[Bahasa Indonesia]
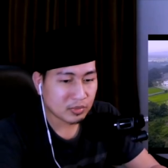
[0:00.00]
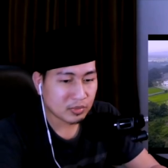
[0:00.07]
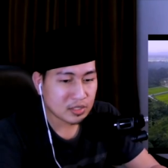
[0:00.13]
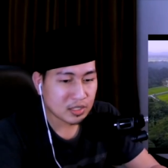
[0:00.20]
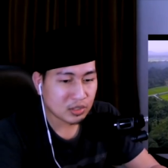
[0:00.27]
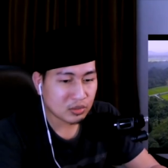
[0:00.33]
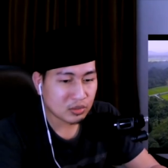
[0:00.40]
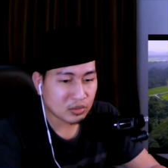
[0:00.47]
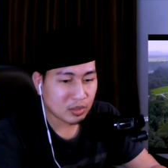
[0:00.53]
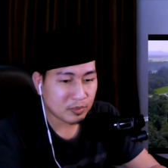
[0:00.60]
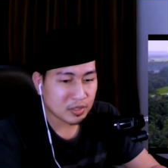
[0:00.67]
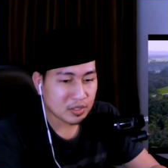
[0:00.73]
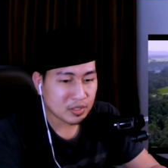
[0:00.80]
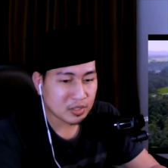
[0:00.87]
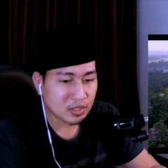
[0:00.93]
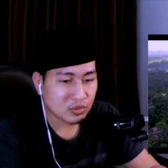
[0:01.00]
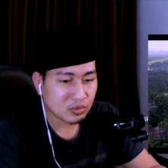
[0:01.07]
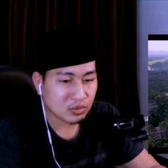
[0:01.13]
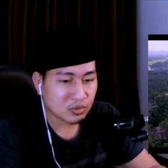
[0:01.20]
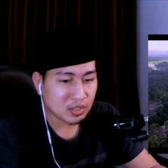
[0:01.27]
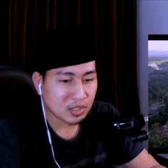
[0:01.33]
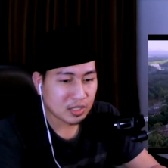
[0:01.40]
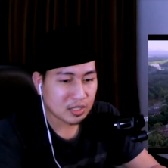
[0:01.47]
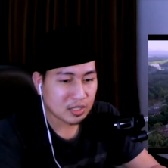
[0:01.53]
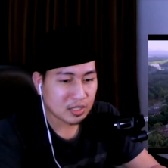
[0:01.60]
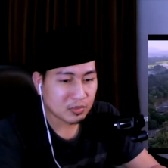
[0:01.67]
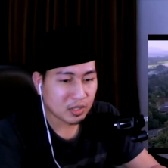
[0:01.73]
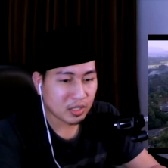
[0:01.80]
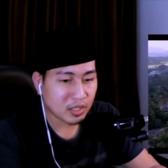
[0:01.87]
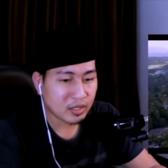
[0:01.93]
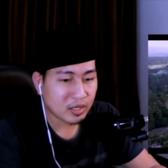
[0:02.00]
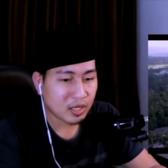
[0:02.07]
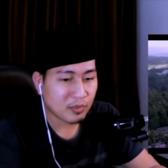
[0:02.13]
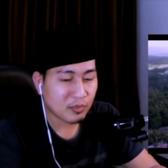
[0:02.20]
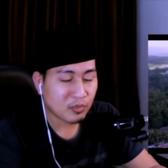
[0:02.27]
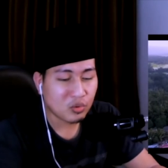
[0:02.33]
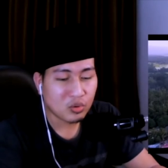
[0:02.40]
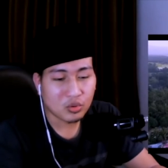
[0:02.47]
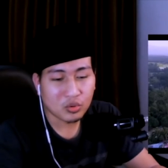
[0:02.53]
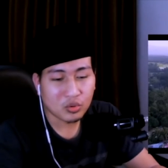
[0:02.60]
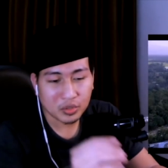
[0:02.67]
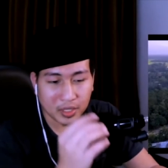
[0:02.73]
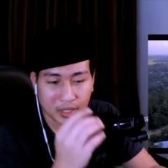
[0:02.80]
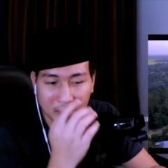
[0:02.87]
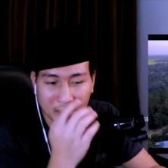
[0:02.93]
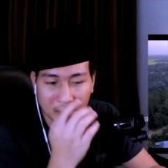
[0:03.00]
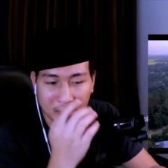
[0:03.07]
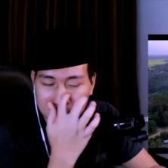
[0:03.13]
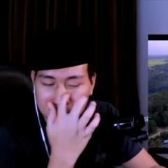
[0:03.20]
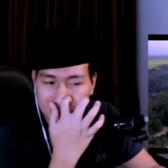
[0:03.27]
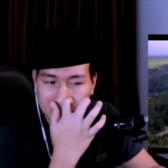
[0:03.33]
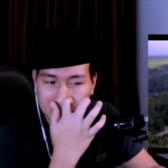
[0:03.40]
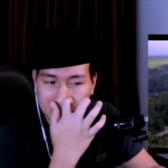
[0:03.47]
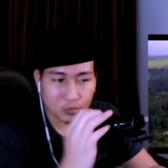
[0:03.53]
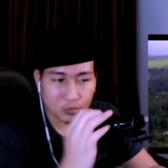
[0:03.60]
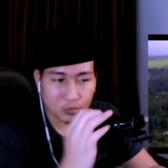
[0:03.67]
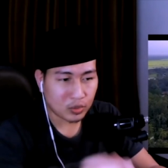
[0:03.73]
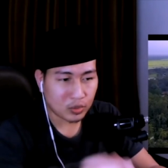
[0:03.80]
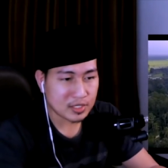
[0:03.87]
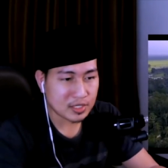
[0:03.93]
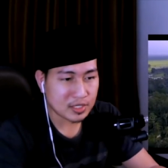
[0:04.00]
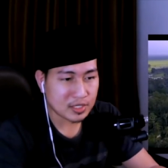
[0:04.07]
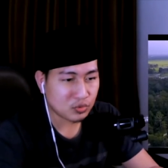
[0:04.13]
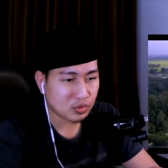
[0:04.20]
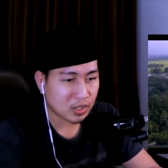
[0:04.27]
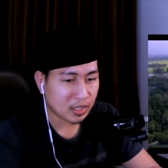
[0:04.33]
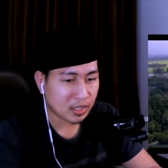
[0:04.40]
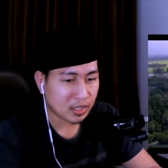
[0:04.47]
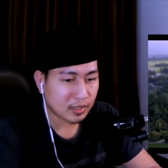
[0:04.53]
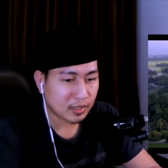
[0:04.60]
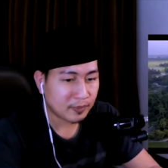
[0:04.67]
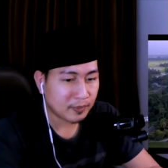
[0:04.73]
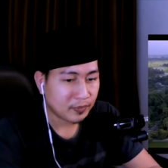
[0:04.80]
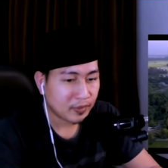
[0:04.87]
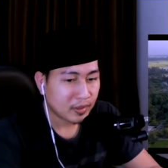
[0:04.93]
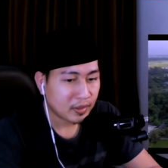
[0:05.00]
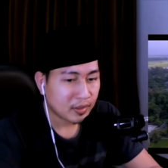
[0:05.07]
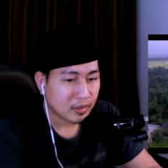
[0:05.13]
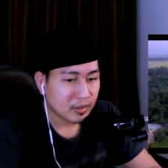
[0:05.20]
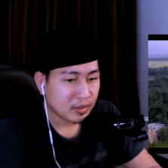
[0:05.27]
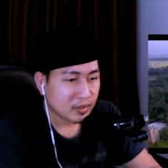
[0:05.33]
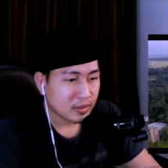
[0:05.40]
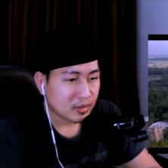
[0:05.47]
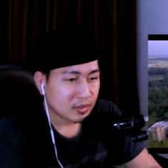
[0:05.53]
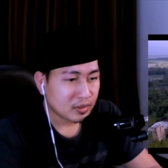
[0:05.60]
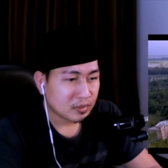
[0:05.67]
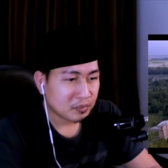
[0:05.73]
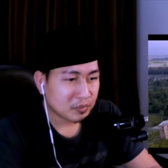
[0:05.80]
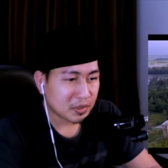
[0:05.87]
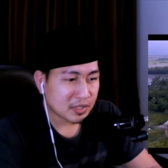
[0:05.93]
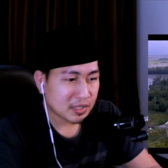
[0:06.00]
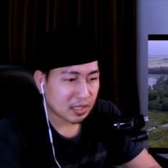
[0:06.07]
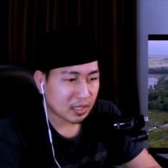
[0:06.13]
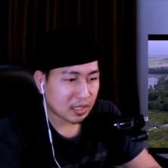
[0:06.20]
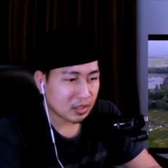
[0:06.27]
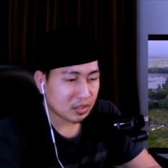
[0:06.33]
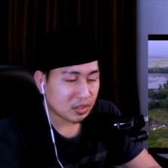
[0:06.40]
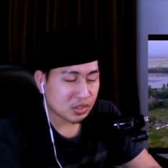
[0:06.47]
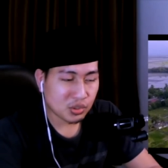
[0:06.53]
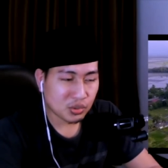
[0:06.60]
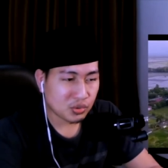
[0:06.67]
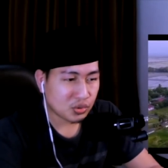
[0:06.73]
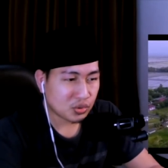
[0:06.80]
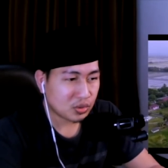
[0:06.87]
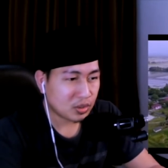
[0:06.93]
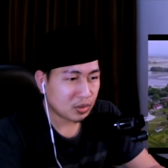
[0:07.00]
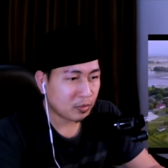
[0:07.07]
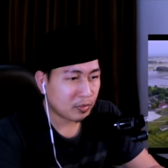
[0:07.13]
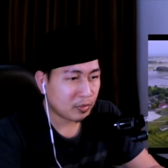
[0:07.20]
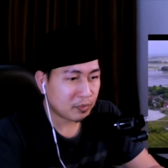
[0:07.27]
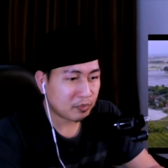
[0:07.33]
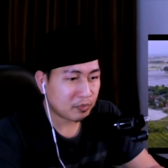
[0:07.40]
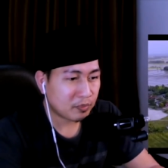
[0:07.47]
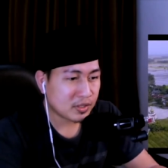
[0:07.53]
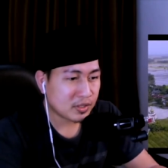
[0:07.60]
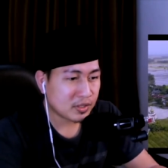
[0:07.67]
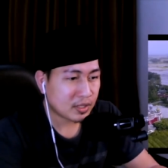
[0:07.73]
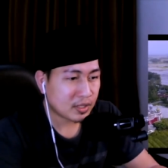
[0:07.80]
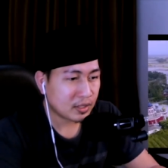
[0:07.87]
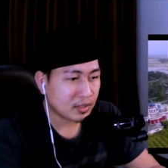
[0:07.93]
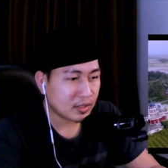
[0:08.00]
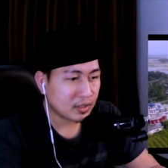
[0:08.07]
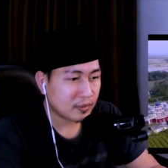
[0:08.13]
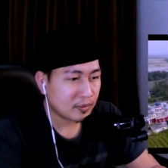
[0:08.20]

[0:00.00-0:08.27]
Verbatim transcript: 0179181396. Oke. Okay. Boleh WhatsApp juga katanya. Best sangat ni Shot-shotnya memang best sangat ni